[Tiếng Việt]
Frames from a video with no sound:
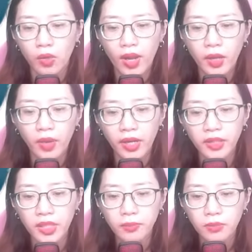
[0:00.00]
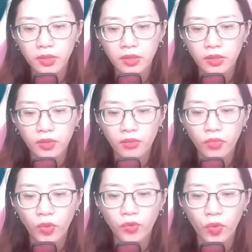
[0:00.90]
Hoa hoàng kiếm,
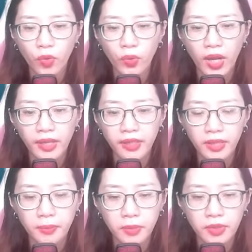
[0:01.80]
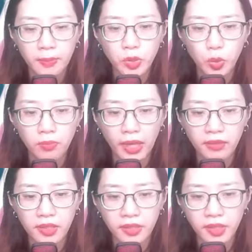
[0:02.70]
vù vù hai kiếm chém xuống mảng
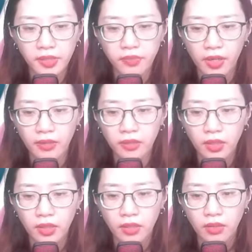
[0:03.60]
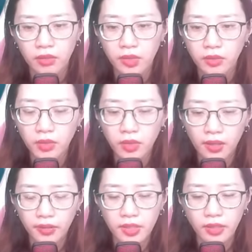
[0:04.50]
lớn khí vận. Lực tinh
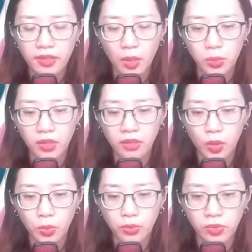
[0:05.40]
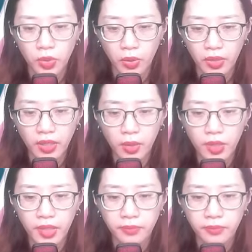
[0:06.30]
thần chấn động hư không rồi kêu
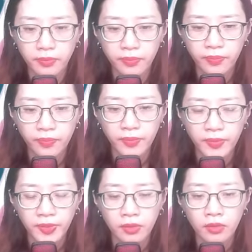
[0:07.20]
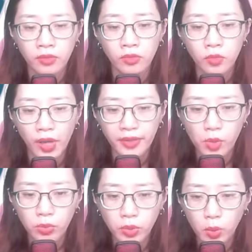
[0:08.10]
lên. Loại
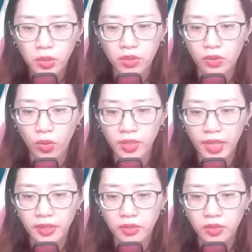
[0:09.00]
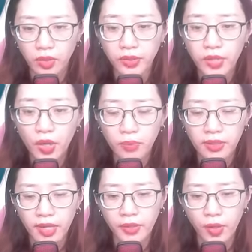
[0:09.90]
hung thú thượng cổ này tự cho
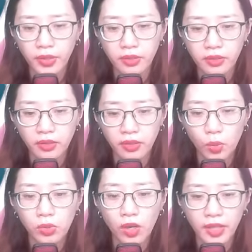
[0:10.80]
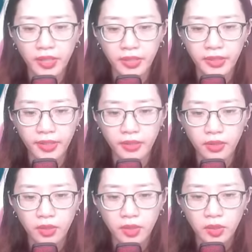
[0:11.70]
mình là giỏi, không coi ai ra gì.
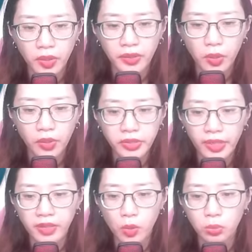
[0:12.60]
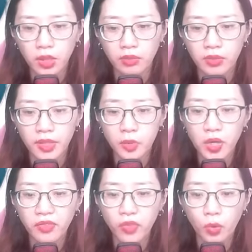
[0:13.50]
Tuyệt đối sẽ không thực tình
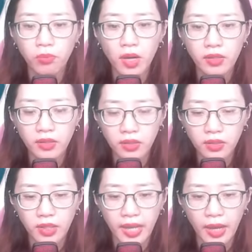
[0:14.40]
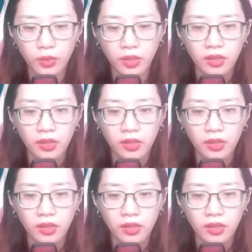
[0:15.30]
khuất phục bất cứ người nào.